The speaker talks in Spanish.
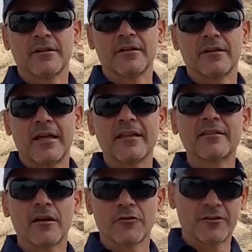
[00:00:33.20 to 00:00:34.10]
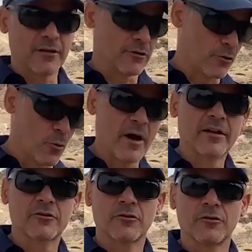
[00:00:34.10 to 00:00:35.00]
eh, entre los siglos
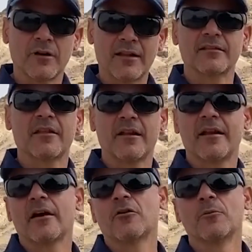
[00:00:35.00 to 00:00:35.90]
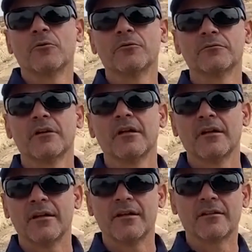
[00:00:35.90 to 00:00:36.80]
IV antes de la era común
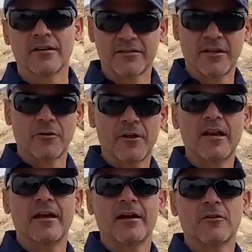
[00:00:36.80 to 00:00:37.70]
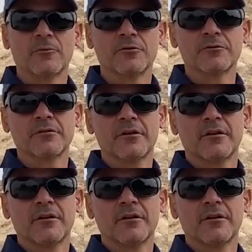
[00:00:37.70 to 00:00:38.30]
y III de la era común,